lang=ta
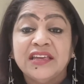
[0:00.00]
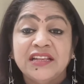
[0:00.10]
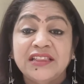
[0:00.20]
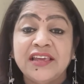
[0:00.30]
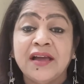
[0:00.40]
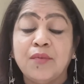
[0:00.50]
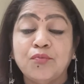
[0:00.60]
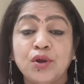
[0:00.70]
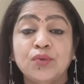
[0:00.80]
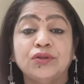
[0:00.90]
இந்தியா
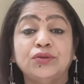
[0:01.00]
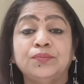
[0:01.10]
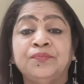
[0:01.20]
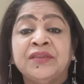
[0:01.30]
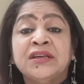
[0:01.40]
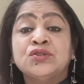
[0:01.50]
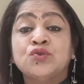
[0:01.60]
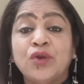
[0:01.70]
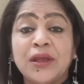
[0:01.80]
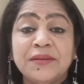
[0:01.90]
முழுவதும்
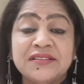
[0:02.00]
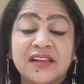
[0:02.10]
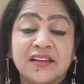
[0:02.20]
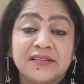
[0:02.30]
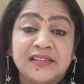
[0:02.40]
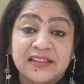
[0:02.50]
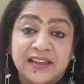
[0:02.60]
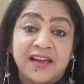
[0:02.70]
சூரிய மின்சக்தி